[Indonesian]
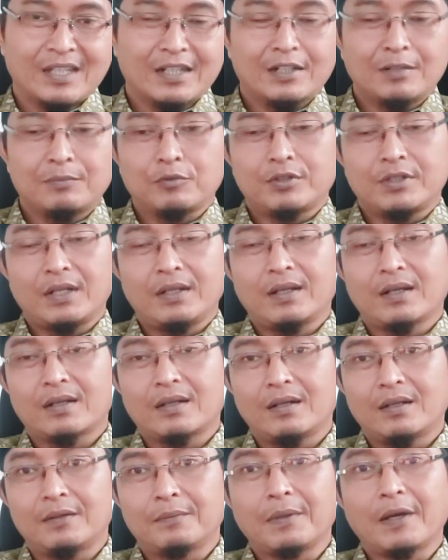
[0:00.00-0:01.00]
Nah, kemudian
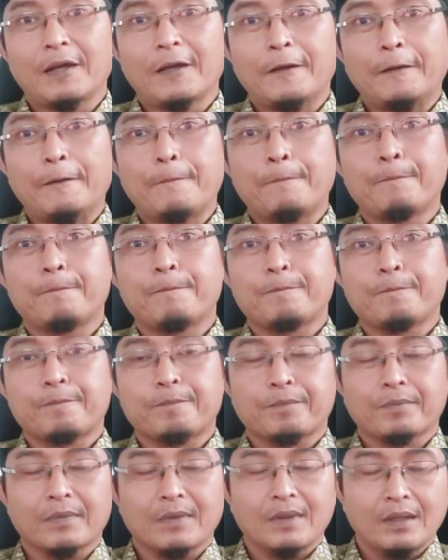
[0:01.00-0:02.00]
yang kelima,
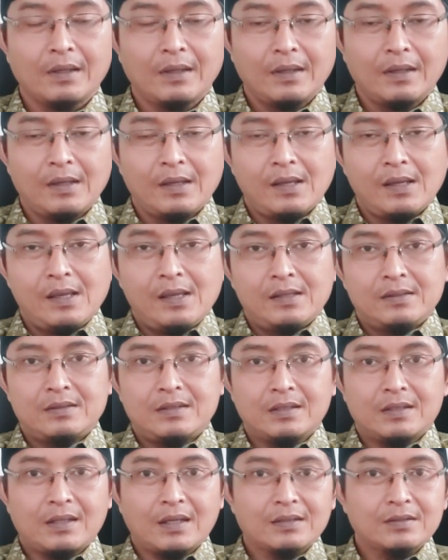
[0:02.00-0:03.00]

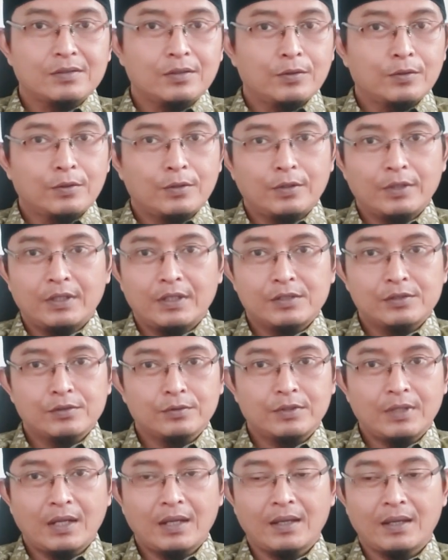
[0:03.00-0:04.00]
jika seluruh ini
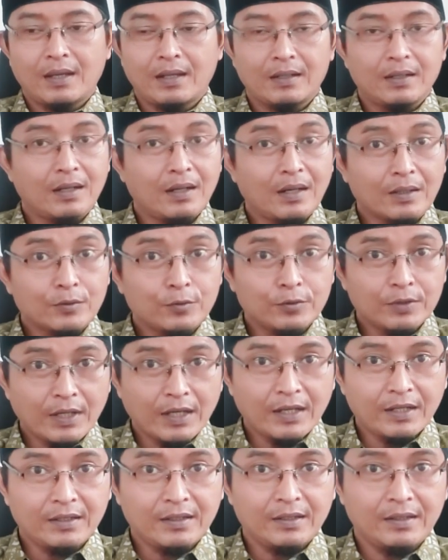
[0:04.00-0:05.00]
sudah Anda
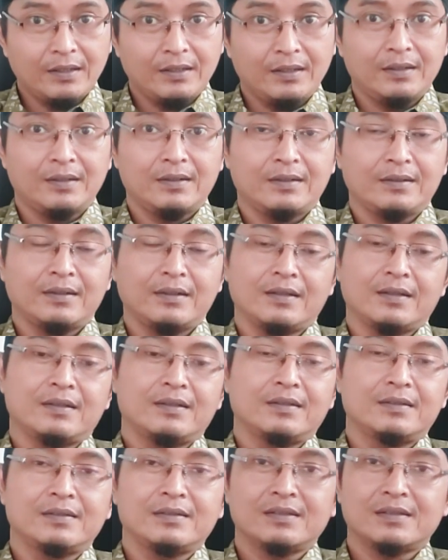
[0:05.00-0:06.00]
lakukan,
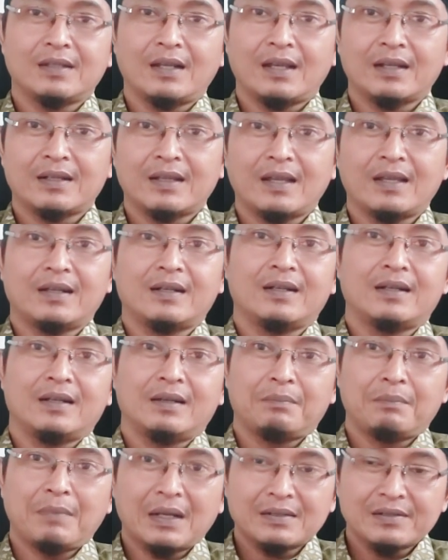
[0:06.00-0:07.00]

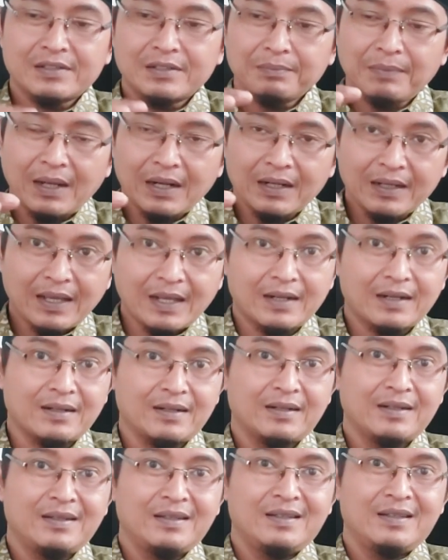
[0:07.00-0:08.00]
silahkan
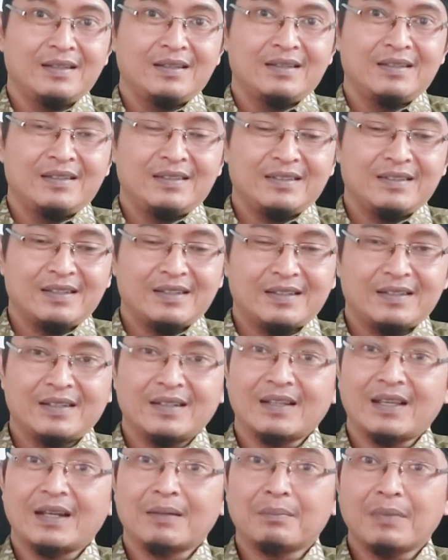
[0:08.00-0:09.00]
maksimalkan ya,
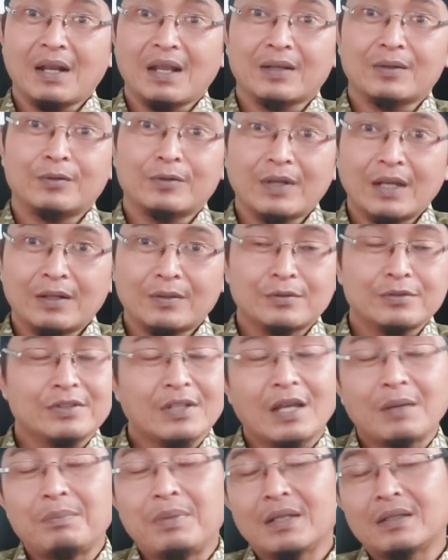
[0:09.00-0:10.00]
dengan melakukan
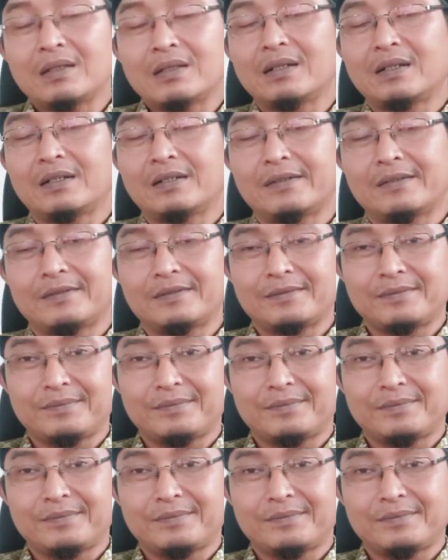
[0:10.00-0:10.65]
usaha batin